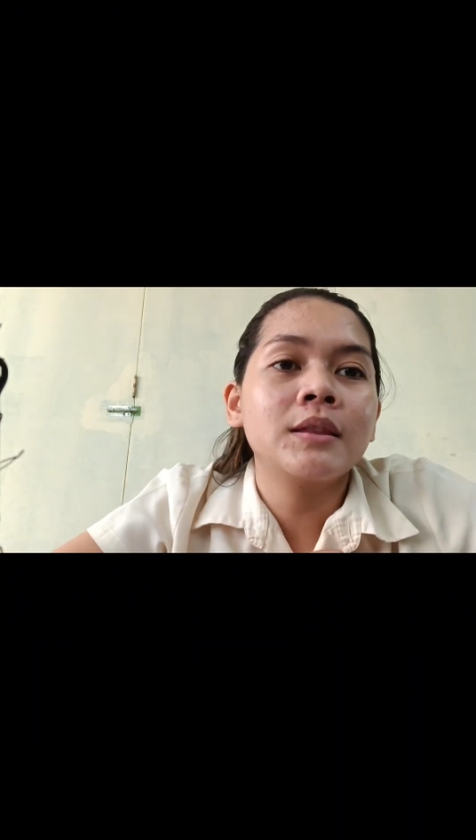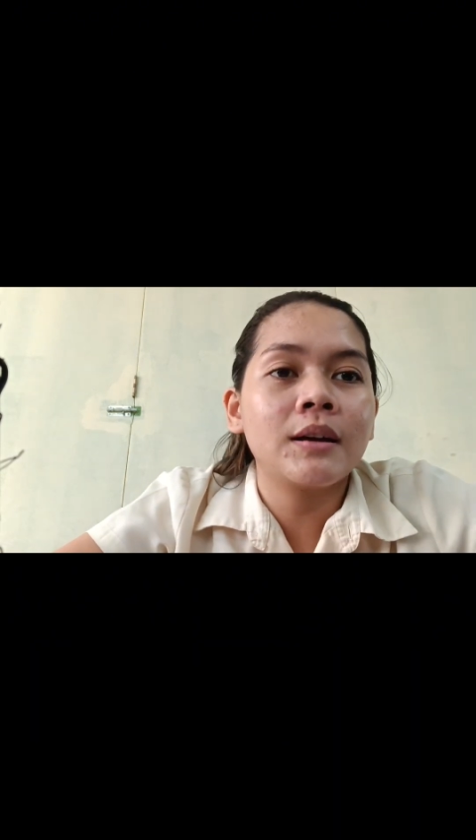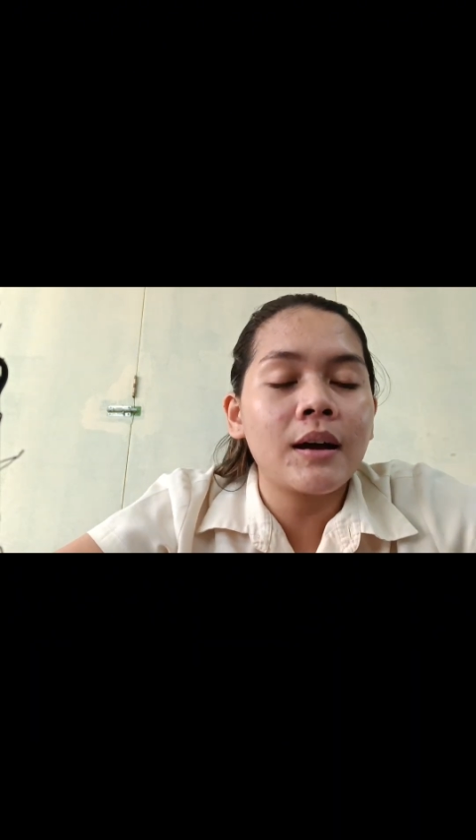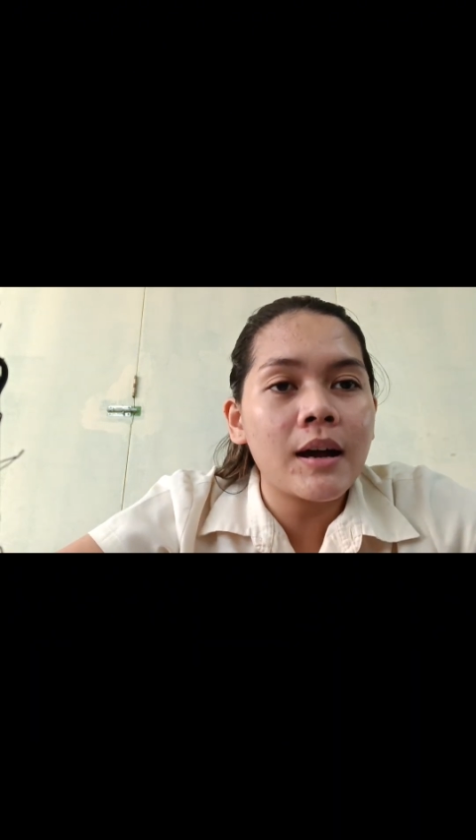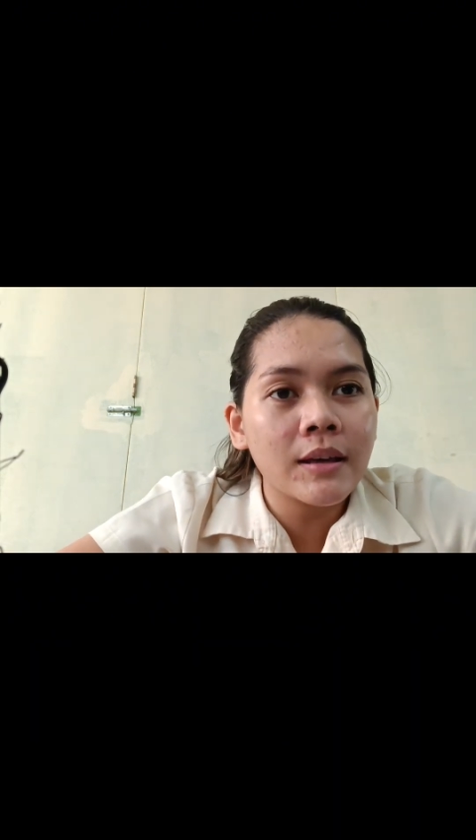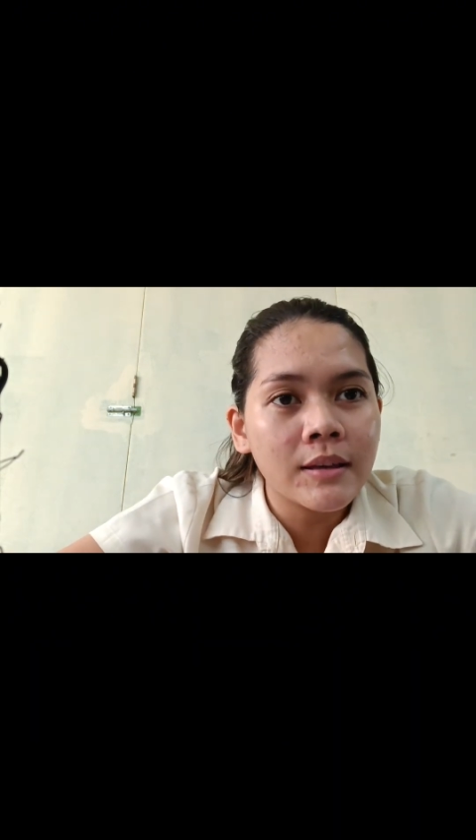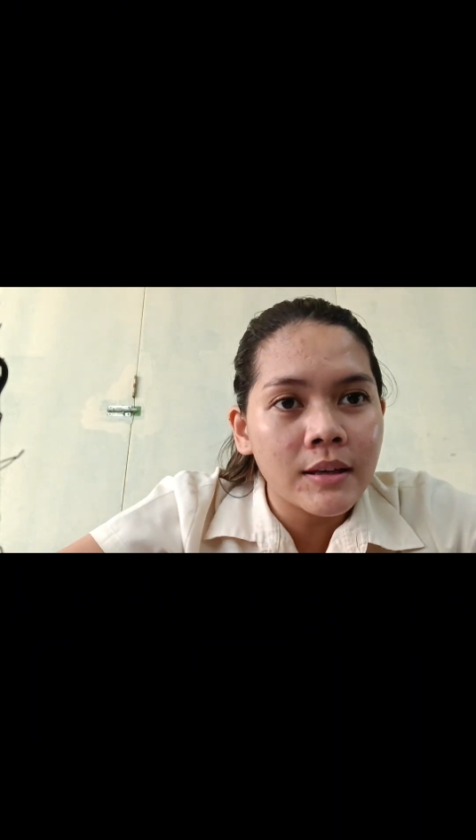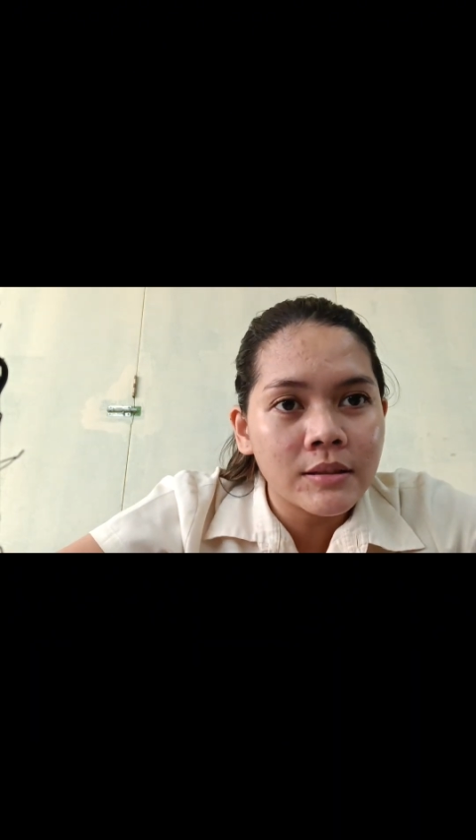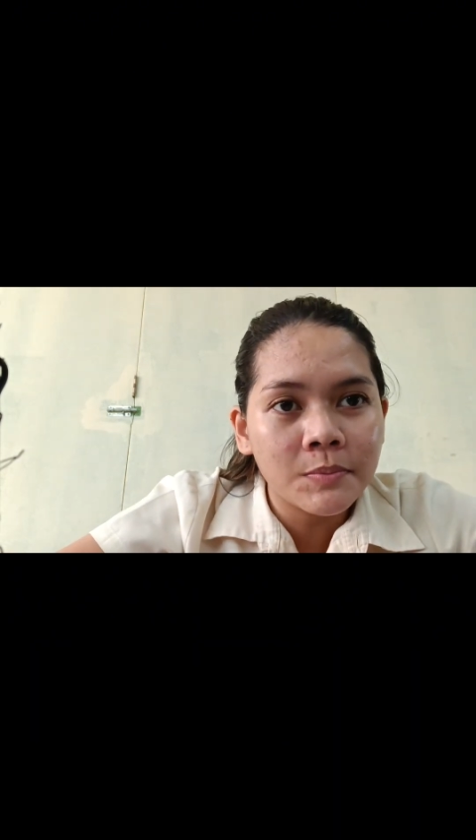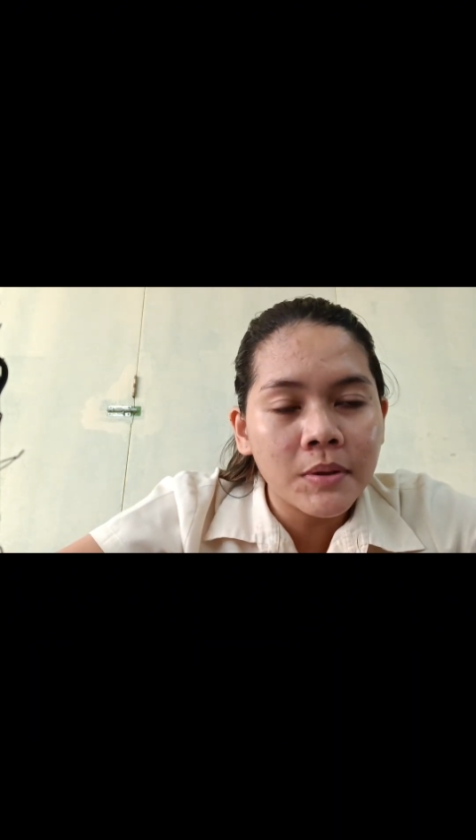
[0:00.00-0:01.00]
ng aking
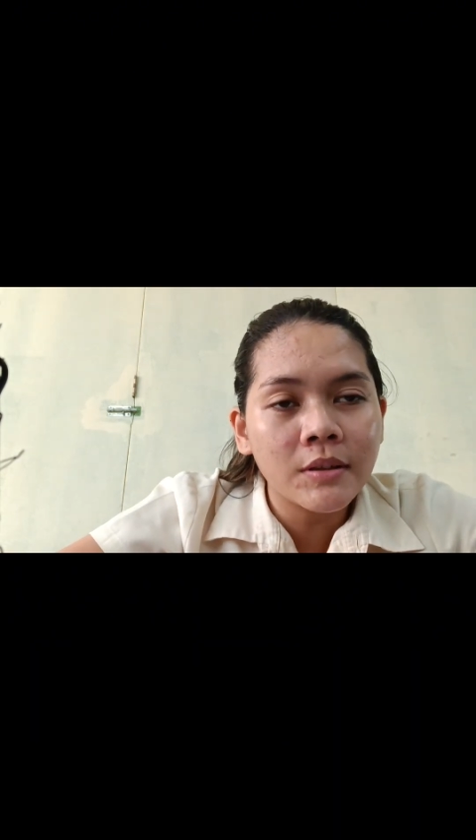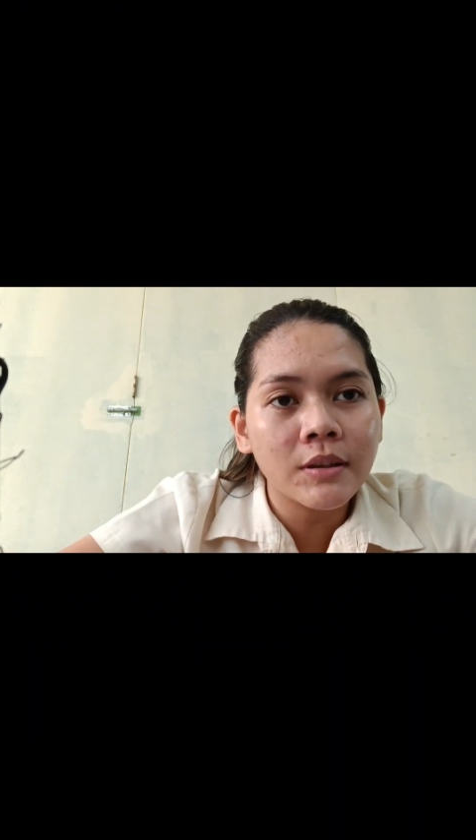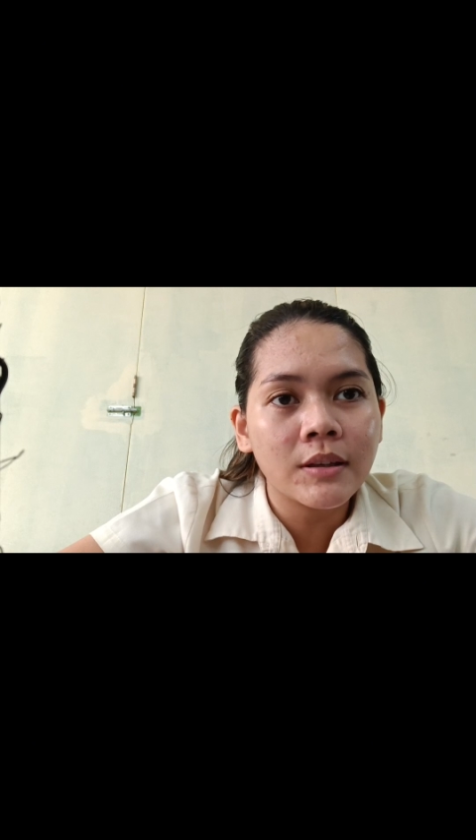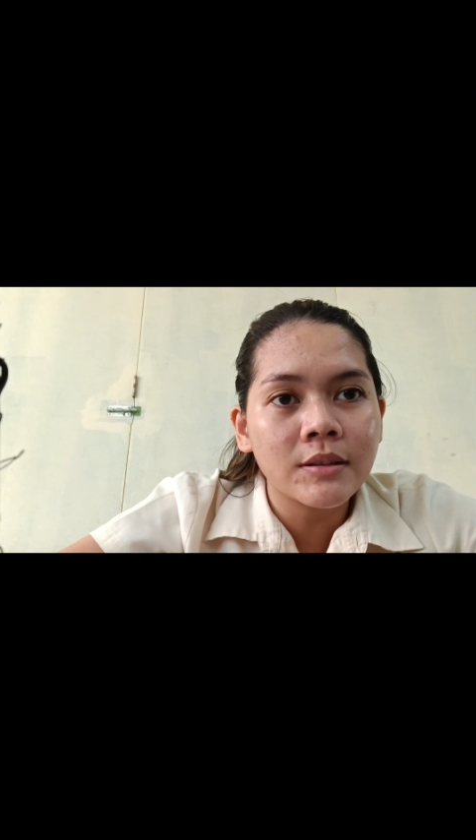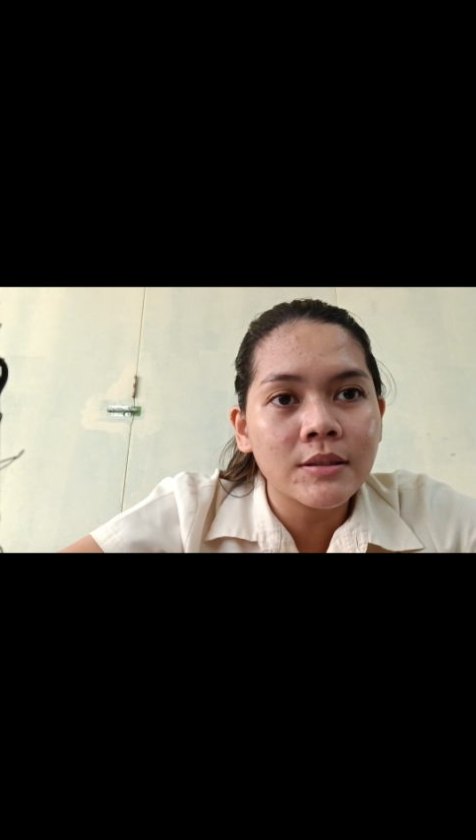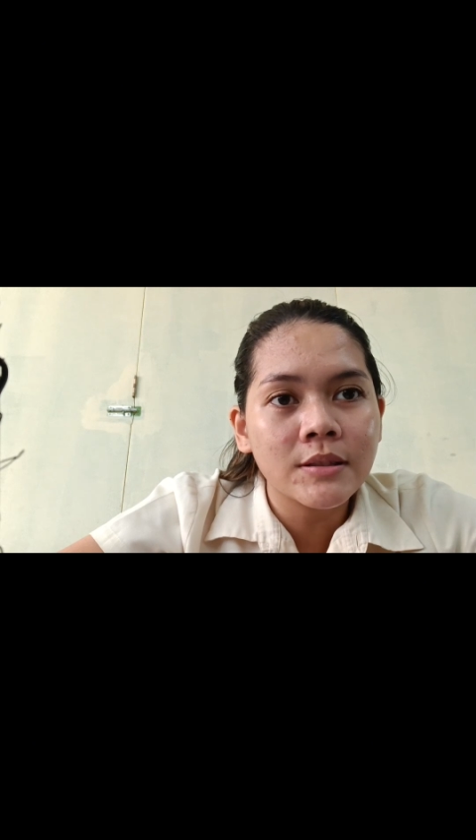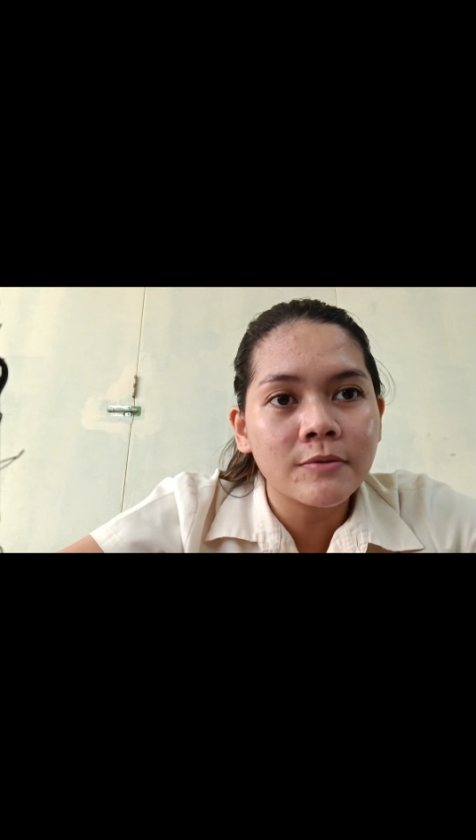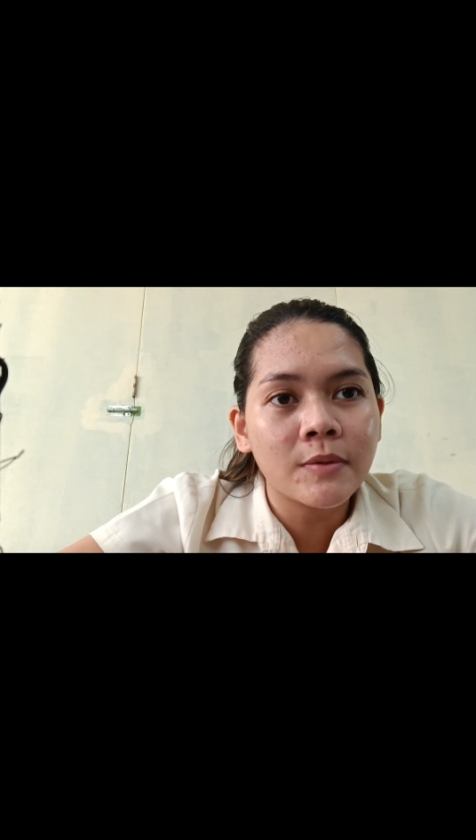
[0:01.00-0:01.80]
experience